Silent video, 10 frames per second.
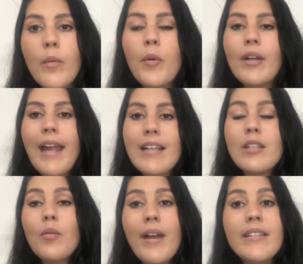porque
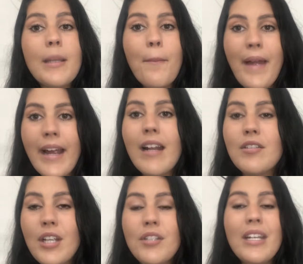essa doença pega na
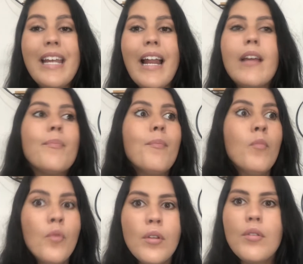gente e ela é
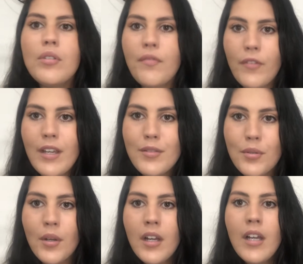muito
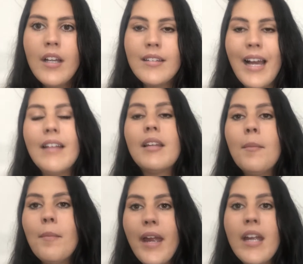difícil tá,
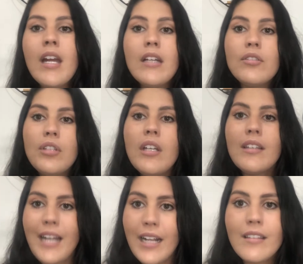também de
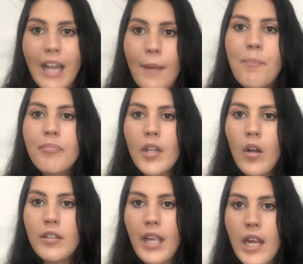tratar,
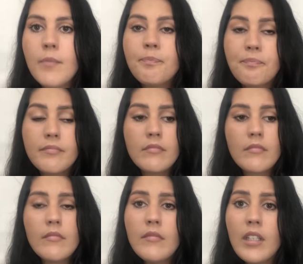ok?
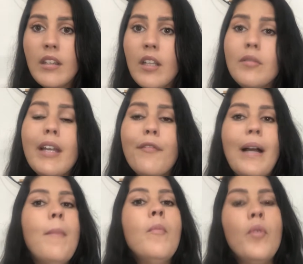Então tem que
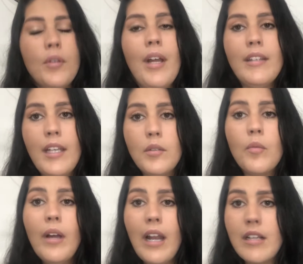ficar muito atento
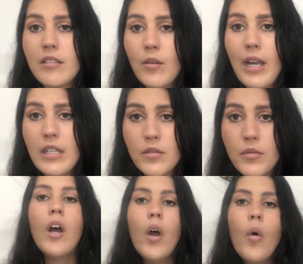com relação a
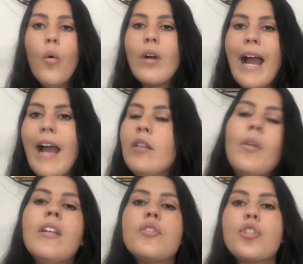isso. O
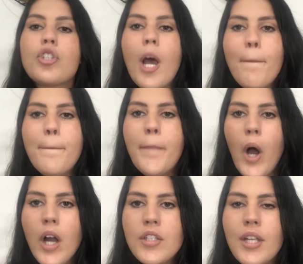gato ele só
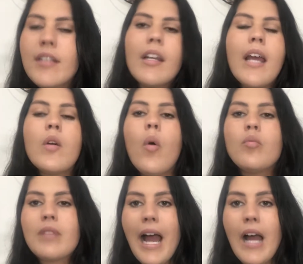pode entrar em
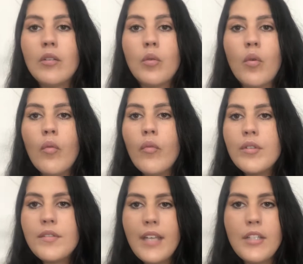contato com
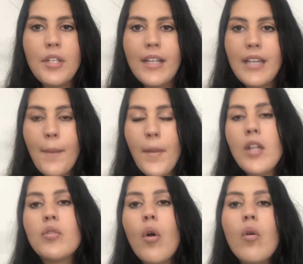você
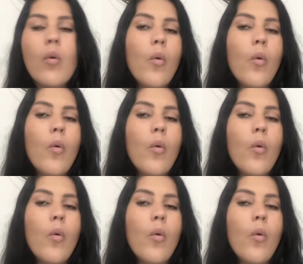diretamente ou com